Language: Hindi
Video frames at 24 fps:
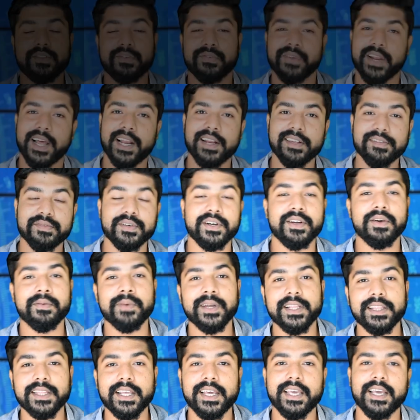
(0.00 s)
तो फिलहाल इस वीडियो
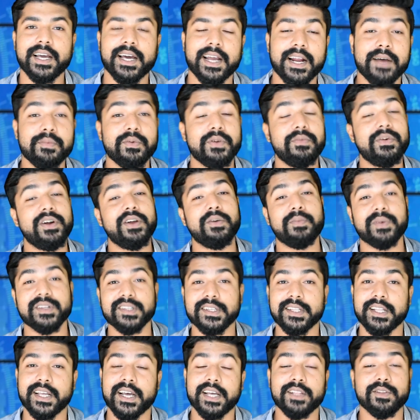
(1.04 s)
में इतना ही अगर आपको वीडियो
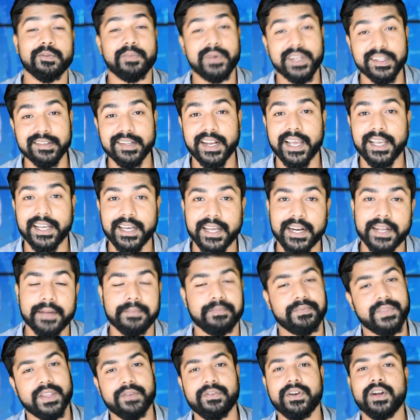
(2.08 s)
पसंद आया तो प्लीज लाइक करें
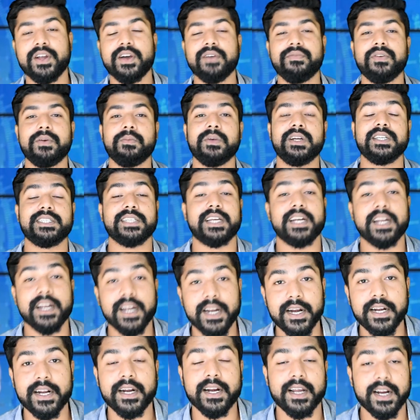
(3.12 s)
वीडियो फिर मेरे चैनल
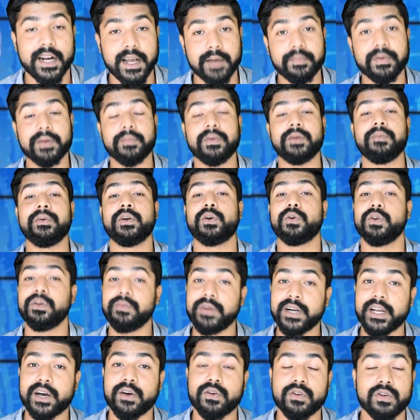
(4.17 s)
रिलेटेड अगर आपके मन में
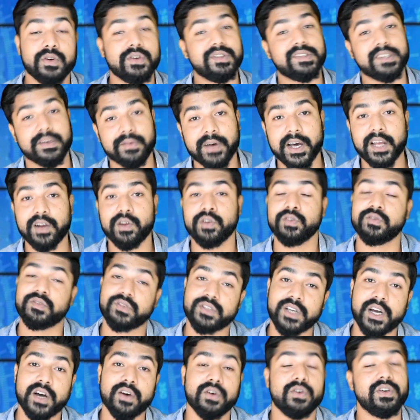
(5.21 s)
कोई भी डाउट हो सवाल हो
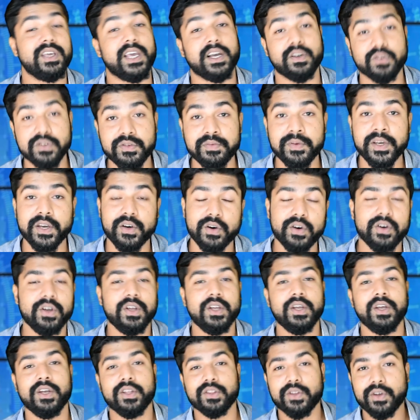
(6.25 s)
सुझाव हो या कुछ भी हो
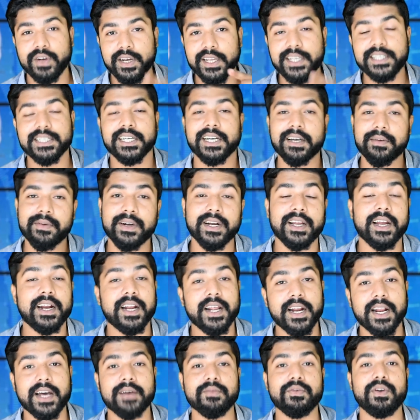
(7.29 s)
तो नीचे कमेंट
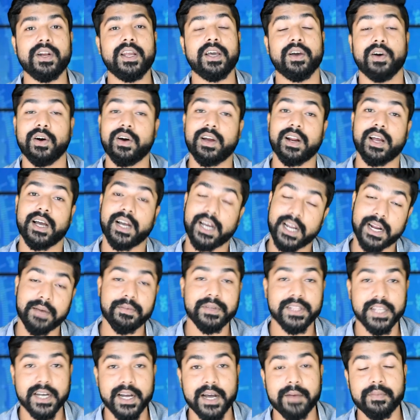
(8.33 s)
करना ना भूलें और अगर
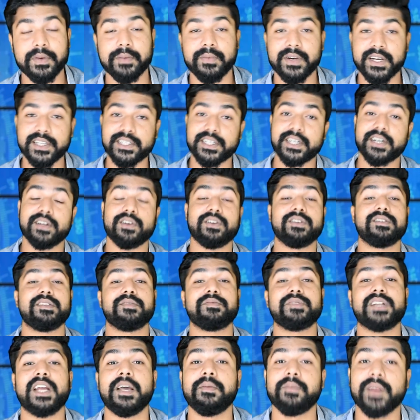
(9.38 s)
अभी तक आपने मेरे चैनल को
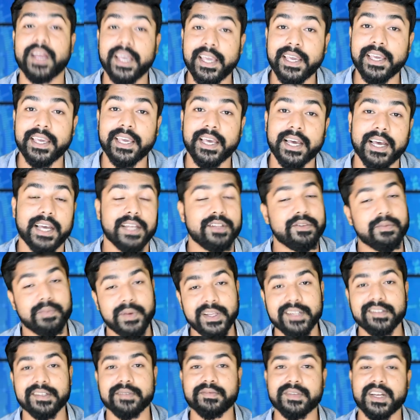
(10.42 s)
सब्सक्राइब नहीं किया है तो
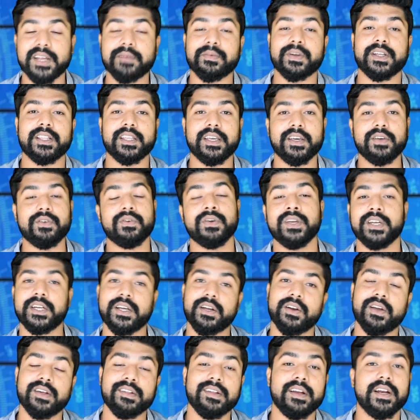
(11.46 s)
प्लीज सब्सक्राइब कर दें क्योंकि
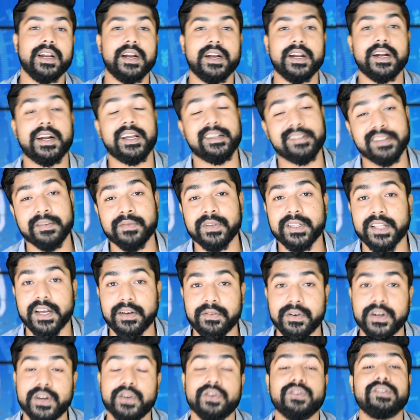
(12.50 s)
टेक्नोलॉजी रिलेटेड ऐसे
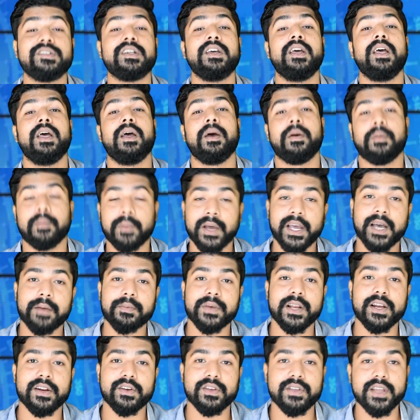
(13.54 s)
मजदार वीडियो मैं
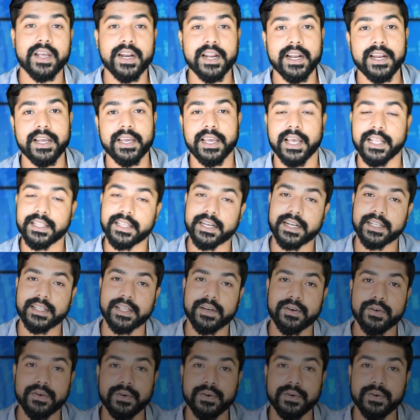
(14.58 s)
आपके लिए रोजाना लेके आता रहता